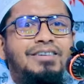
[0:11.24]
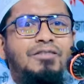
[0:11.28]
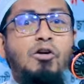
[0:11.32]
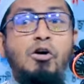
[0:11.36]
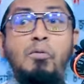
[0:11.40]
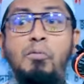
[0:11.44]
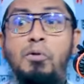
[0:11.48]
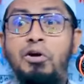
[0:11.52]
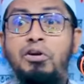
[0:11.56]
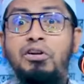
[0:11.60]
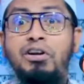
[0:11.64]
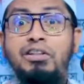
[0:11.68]

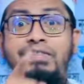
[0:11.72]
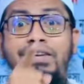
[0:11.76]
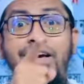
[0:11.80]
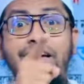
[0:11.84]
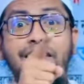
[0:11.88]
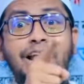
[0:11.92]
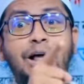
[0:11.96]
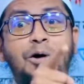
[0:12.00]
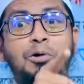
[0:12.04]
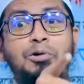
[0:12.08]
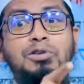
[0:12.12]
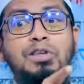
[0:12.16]
ওমর রাজি
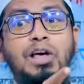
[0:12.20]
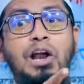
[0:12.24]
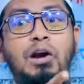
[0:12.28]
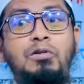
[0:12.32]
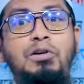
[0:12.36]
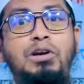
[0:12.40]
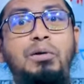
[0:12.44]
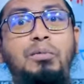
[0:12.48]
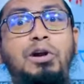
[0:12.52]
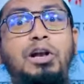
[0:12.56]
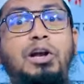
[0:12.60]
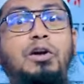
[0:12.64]
আল্লাহ
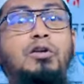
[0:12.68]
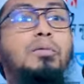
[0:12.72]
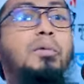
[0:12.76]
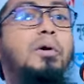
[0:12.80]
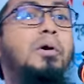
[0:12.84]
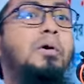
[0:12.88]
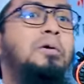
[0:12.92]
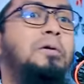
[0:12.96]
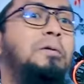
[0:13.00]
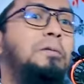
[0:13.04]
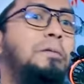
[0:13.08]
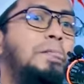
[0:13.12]
তালুকে বললেন
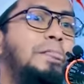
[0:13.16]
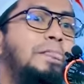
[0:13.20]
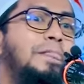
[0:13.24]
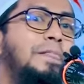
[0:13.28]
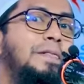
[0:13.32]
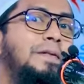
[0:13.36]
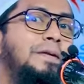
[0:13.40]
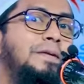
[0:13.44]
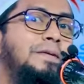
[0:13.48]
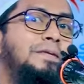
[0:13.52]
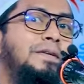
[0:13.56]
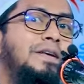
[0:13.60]
ওমর
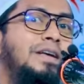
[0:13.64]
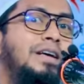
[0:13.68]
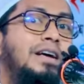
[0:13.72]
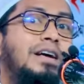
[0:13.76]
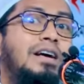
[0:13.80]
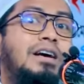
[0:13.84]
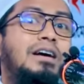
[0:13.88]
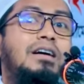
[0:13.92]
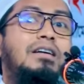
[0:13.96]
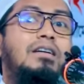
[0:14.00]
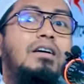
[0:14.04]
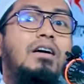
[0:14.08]

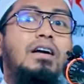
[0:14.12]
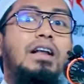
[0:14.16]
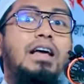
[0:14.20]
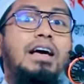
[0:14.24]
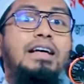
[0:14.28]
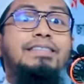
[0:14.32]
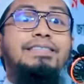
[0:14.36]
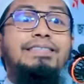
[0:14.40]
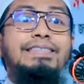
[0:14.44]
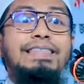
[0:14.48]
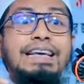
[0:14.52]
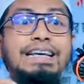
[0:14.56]

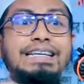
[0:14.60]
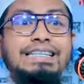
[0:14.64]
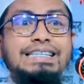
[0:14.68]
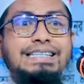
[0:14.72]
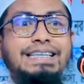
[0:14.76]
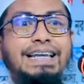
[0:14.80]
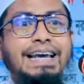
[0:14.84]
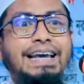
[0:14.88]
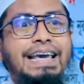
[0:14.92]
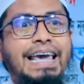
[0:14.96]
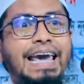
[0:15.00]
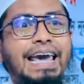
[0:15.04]
করান দেশ
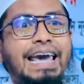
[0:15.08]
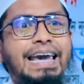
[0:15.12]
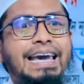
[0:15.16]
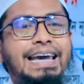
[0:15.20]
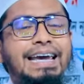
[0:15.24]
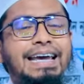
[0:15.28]
থেকে